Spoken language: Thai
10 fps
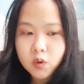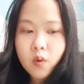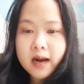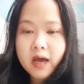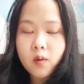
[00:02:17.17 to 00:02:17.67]
ท
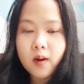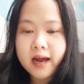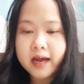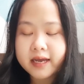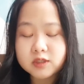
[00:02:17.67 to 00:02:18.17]
วงแล้ว
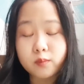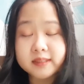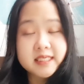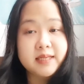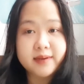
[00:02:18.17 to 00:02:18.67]
ว่าให้ส่ง
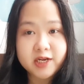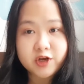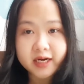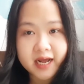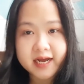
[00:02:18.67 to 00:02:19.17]
ไปรษณีย์มาให้
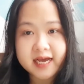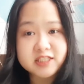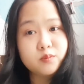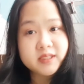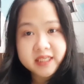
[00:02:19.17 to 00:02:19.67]
หน่อยนะกา
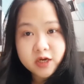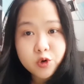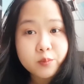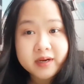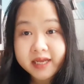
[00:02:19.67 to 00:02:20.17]
รส่งไปรษณีย์
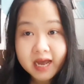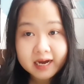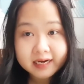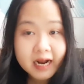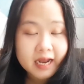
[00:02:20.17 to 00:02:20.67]
ก็คงไม่ได้ยา
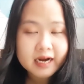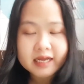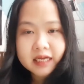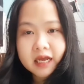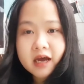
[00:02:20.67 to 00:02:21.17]
กอะไรอะ
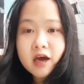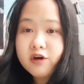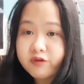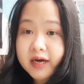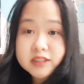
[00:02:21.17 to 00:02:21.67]
ไรอย่างเงี้ย
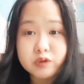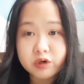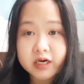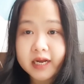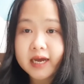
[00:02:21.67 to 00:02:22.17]
ฝากส่
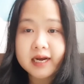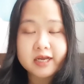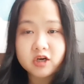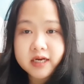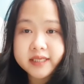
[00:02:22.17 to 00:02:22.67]
งก็ได้อะ
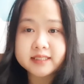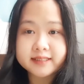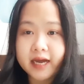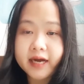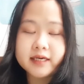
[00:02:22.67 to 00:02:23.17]
ไรก็ได้
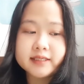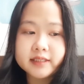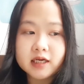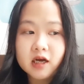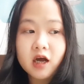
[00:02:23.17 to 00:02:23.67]
ต่างๆ
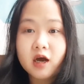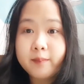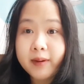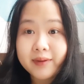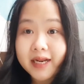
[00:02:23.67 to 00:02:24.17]
คือ
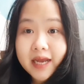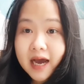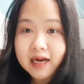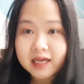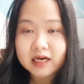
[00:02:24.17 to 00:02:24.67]
มันไม่ได้
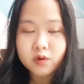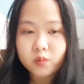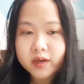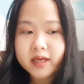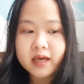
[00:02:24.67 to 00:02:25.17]
ยากอะไรเล
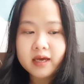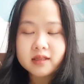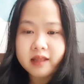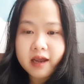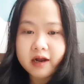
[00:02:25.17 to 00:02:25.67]
ยเว้ย
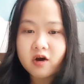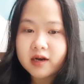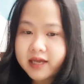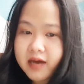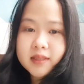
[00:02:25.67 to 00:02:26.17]
แต่ก็
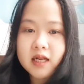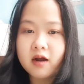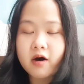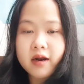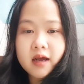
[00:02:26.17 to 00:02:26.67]
เลี่ยงมาต
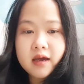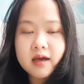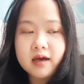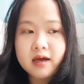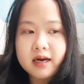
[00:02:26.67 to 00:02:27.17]
ลอด
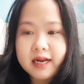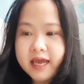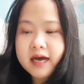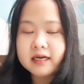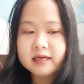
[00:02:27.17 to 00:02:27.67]

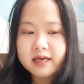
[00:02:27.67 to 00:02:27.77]
เลี่